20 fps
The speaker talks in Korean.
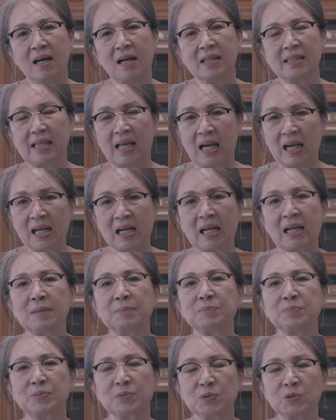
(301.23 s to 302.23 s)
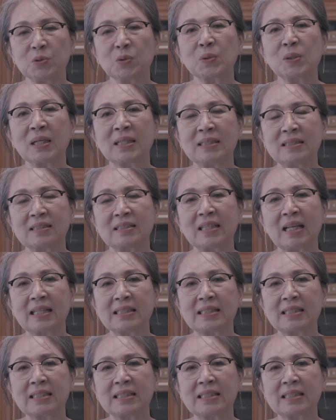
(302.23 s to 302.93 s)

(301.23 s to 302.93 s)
아, 약간 부족한 듯